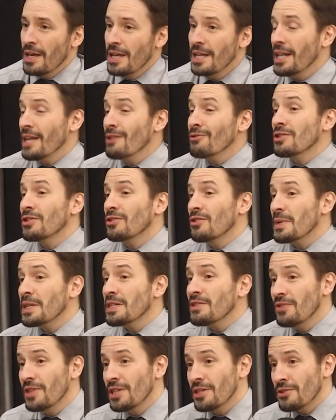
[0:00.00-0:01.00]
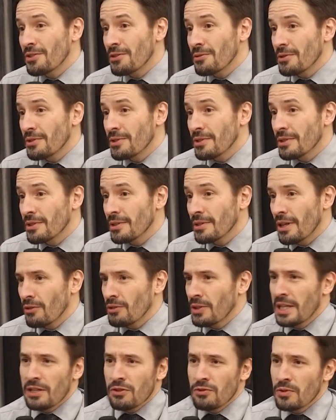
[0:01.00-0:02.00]
E tem os sintomas físicos.
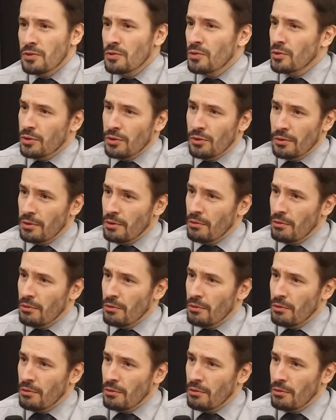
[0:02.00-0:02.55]
Alterações do sono